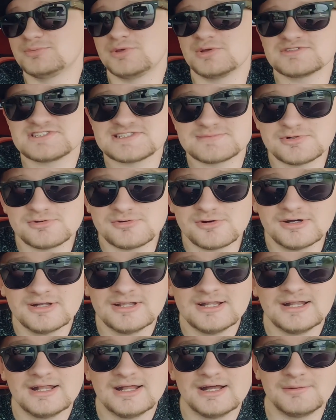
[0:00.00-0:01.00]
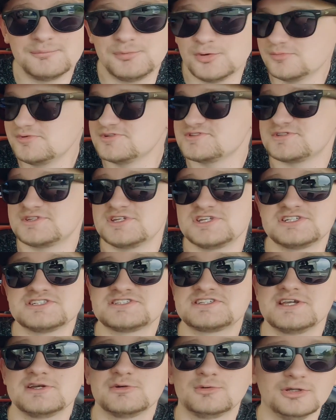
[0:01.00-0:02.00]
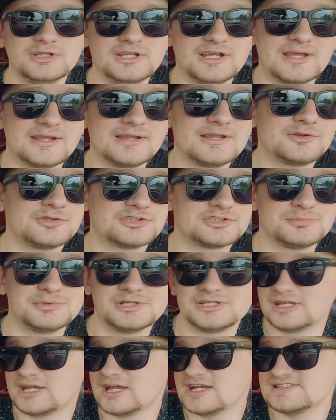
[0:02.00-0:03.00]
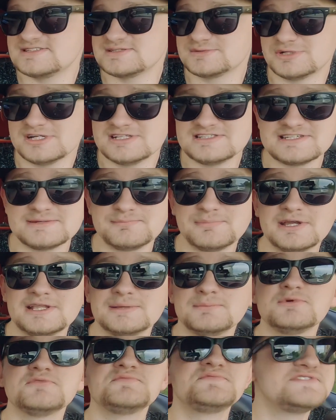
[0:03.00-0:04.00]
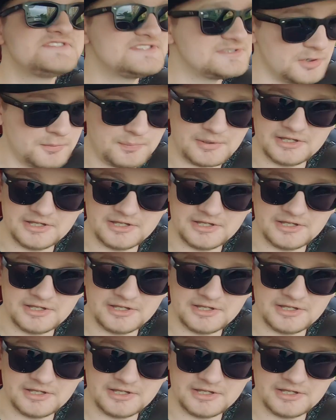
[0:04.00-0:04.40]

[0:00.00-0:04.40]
У меня у самого, а помню, студенческие годы, когда тоже была такая ситуация, поэтому все